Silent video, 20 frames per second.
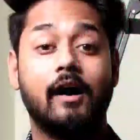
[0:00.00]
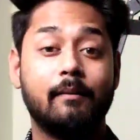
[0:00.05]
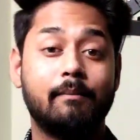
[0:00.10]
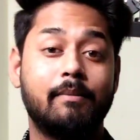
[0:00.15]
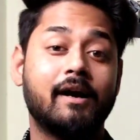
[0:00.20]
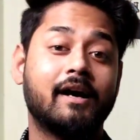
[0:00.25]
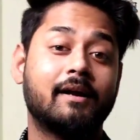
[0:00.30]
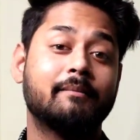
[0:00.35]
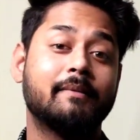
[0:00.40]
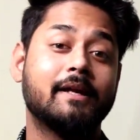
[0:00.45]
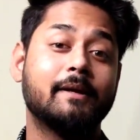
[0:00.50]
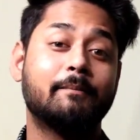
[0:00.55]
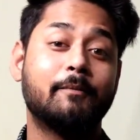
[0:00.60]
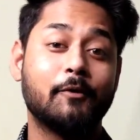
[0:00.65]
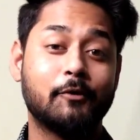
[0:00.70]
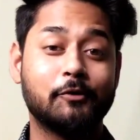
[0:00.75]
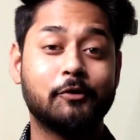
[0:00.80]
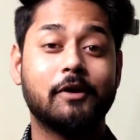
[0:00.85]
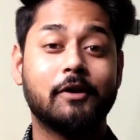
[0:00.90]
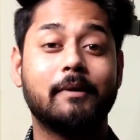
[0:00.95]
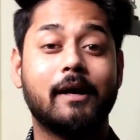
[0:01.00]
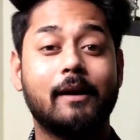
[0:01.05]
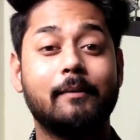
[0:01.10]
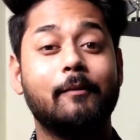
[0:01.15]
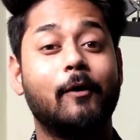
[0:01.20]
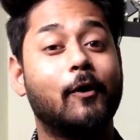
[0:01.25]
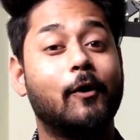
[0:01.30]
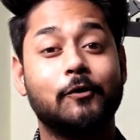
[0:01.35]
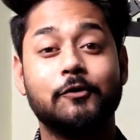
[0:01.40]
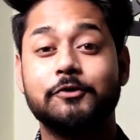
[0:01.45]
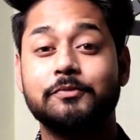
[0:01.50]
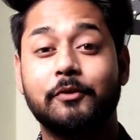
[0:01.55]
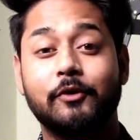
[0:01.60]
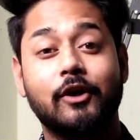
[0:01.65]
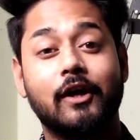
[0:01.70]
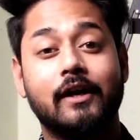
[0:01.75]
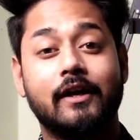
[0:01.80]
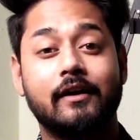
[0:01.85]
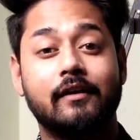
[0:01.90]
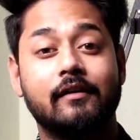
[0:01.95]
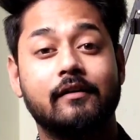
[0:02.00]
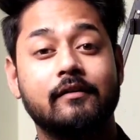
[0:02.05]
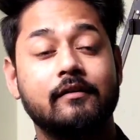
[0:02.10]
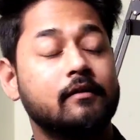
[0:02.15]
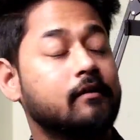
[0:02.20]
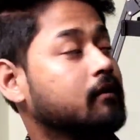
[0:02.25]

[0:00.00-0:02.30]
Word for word: अब अगर मैंने पोको के बारे में और कुछ बोला ना